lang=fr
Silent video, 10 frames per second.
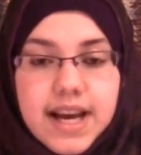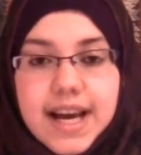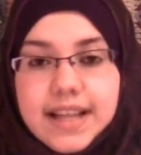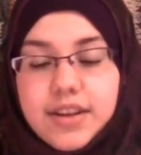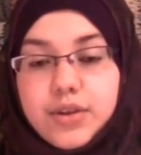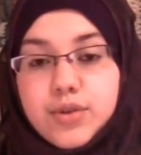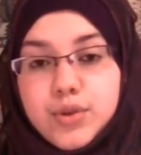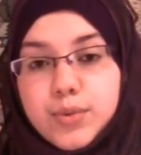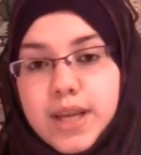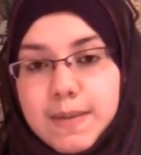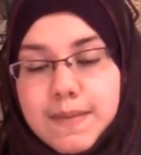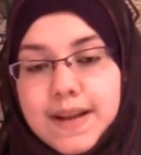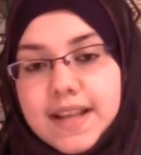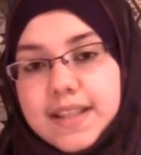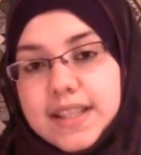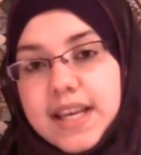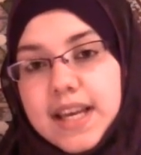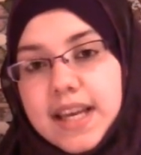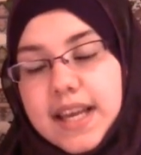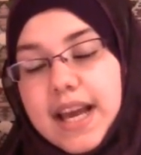à être tué à ma place
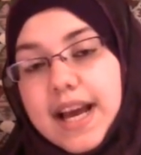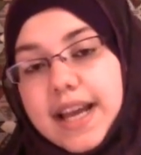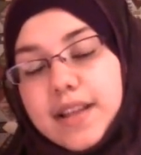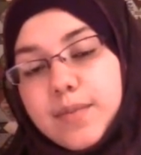et à